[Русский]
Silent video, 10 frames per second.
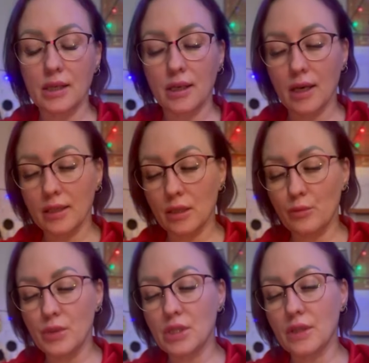какая-то
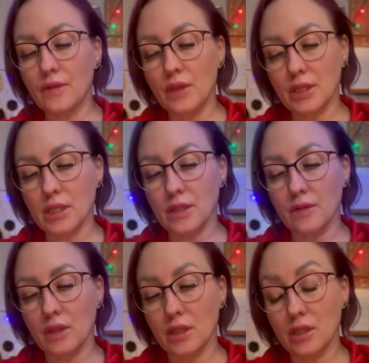
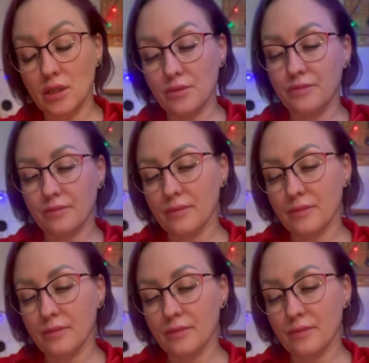безответственность.